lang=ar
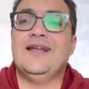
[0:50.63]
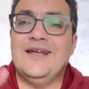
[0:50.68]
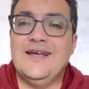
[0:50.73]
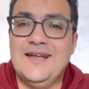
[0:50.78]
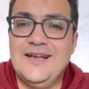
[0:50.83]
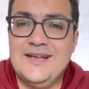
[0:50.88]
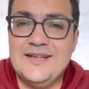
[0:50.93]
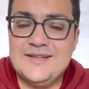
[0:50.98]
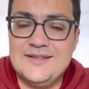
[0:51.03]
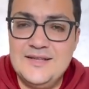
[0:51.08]

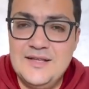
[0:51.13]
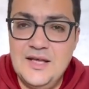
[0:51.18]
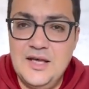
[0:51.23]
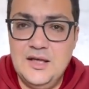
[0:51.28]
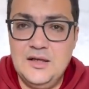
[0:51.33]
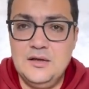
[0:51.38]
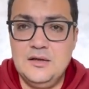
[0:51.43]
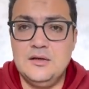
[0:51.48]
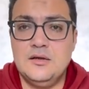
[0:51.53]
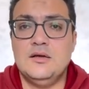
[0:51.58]

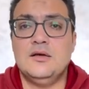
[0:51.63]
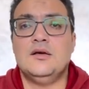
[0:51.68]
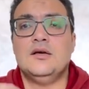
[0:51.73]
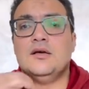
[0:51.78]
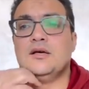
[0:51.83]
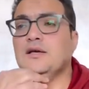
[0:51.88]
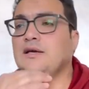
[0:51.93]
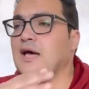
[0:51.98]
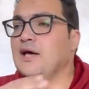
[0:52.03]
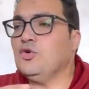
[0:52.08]
الاتنين
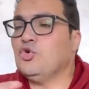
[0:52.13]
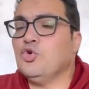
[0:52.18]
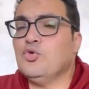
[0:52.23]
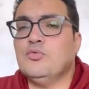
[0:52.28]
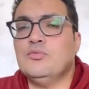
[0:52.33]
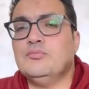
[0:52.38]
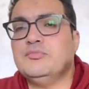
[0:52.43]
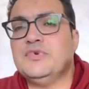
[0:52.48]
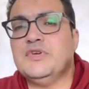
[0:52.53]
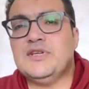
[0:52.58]

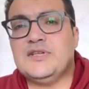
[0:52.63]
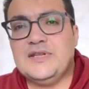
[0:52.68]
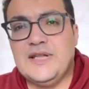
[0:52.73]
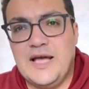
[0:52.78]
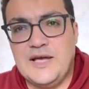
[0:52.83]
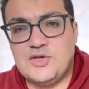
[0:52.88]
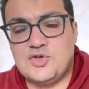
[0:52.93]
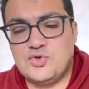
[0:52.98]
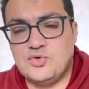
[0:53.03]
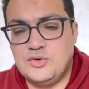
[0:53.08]
كانوا
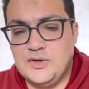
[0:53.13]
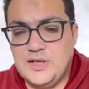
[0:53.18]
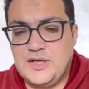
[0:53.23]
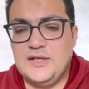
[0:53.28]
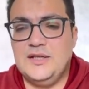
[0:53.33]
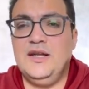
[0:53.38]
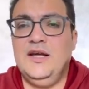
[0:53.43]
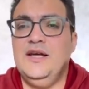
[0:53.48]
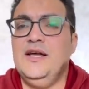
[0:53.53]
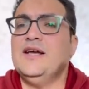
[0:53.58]
بيتناقشوا
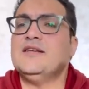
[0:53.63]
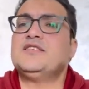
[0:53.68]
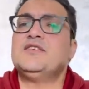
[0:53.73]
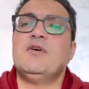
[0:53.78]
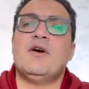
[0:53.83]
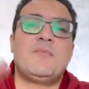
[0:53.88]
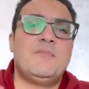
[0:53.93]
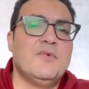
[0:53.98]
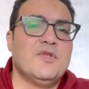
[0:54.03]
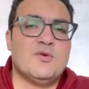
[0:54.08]
لكن الحقيقه
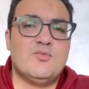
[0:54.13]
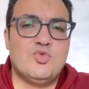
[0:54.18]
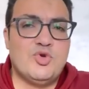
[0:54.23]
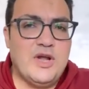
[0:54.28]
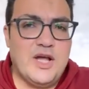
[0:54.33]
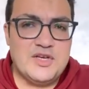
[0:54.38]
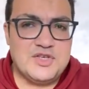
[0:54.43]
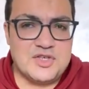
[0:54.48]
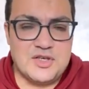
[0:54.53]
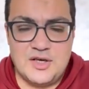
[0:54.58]
سيبك من
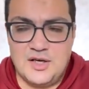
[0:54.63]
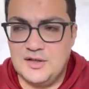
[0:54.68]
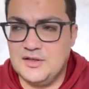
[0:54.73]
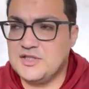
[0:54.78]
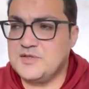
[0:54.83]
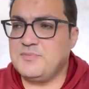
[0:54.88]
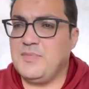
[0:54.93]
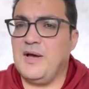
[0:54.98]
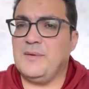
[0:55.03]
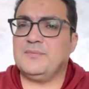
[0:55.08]
المناقشه
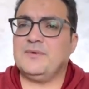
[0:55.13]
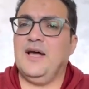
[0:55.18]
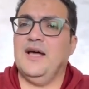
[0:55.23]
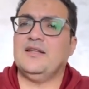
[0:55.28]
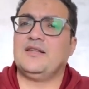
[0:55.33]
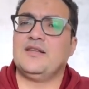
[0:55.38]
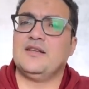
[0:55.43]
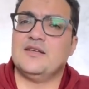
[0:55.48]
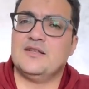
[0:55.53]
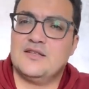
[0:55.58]
خالص بقى
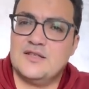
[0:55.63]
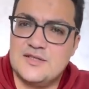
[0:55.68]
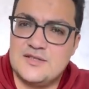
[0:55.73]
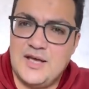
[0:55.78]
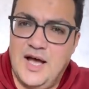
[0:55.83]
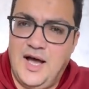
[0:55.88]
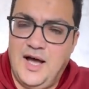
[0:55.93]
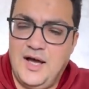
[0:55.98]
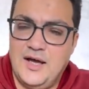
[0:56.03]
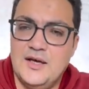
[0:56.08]
بتاعت ان دي
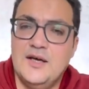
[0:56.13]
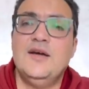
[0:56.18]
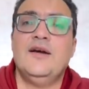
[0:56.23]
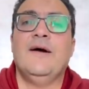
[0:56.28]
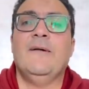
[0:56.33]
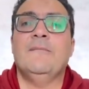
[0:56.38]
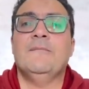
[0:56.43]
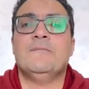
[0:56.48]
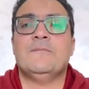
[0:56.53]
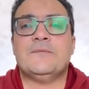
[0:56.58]
صح
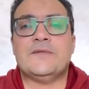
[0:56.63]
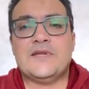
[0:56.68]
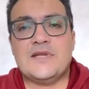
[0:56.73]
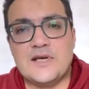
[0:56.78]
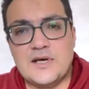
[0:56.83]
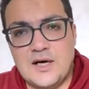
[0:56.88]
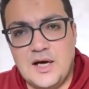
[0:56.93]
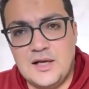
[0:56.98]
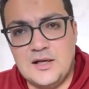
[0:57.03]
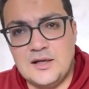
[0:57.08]
دي
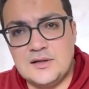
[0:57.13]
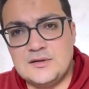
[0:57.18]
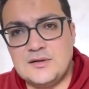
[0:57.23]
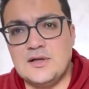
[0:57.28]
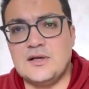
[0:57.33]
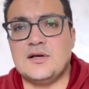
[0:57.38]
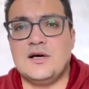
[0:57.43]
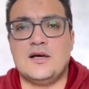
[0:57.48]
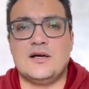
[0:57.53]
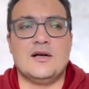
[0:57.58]
غلط
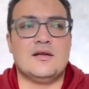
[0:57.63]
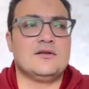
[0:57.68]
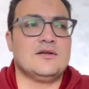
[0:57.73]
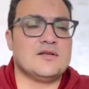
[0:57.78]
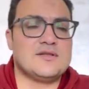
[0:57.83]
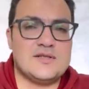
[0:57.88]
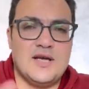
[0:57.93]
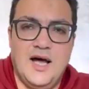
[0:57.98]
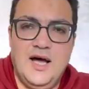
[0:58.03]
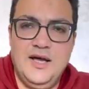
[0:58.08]
القرار ده
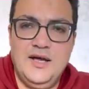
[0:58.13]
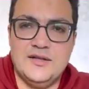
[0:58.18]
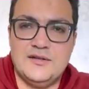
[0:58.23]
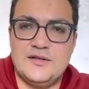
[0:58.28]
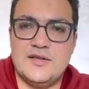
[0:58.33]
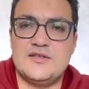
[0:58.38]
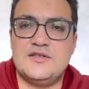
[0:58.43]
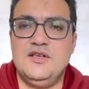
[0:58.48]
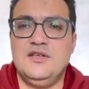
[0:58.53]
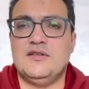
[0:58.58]
صح
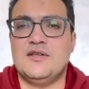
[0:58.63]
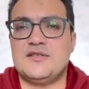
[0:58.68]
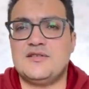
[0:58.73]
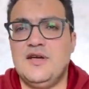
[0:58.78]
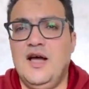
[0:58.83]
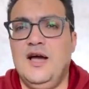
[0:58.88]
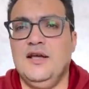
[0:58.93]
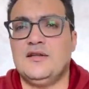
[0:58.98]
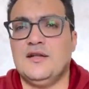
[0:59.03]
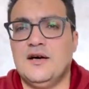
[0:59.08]
التصنيع ده
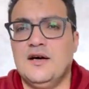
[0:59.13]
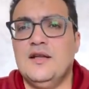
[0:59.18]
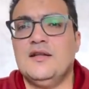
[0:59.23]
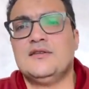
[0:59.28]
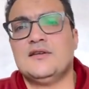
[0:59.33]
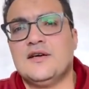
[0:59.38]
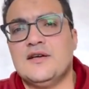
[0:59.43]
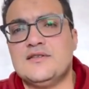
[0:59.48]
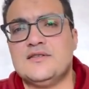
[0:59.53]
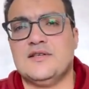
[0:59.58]
صح ده غلط
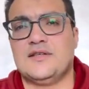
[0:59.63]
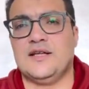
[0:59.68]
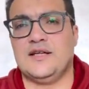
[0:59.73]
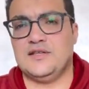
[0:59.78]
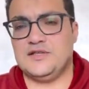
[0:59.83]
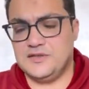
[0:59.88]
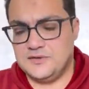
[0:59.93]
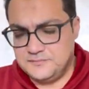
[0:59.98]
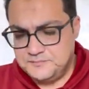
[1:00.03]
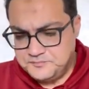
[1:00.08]
دي قصه
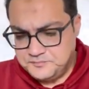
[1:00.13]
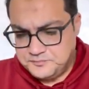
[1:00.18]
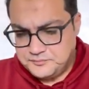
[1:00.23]
تانية